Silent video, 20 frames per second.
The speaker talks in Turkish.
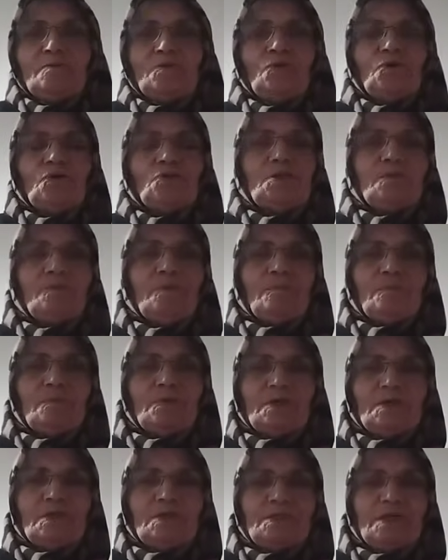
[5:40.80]

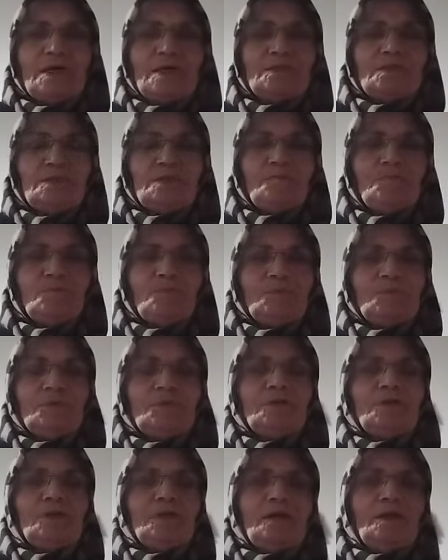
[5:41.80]
Gözlememi kızarttım.
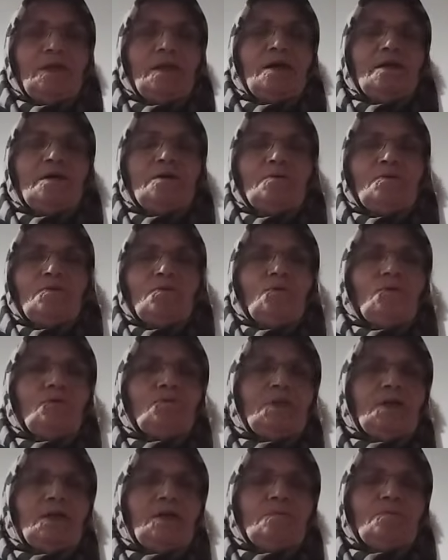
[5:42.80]
Ela
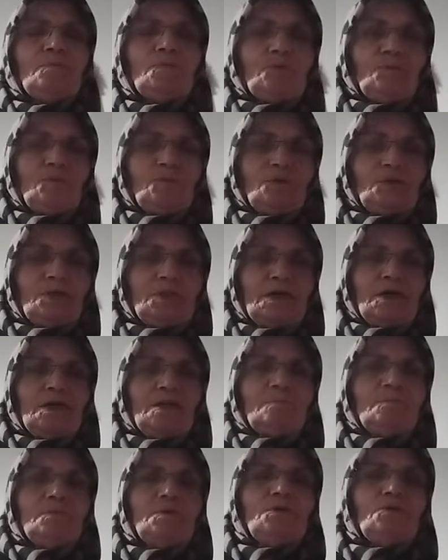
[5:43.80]
10 tane mi 12
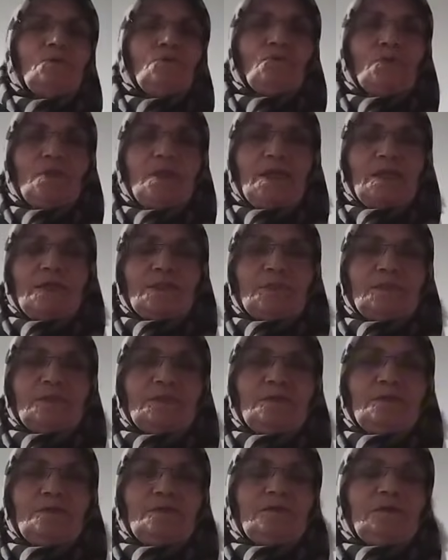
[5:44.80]
tane mi okula
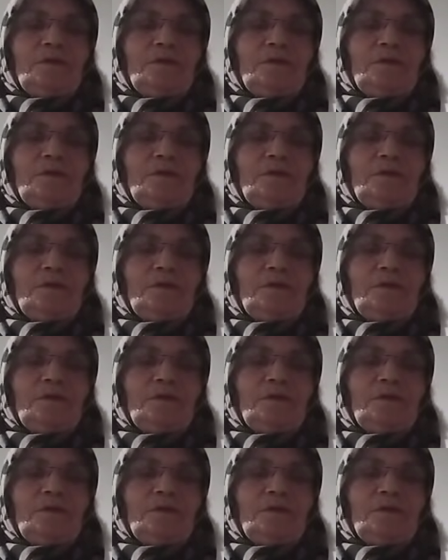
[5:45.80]
iletti.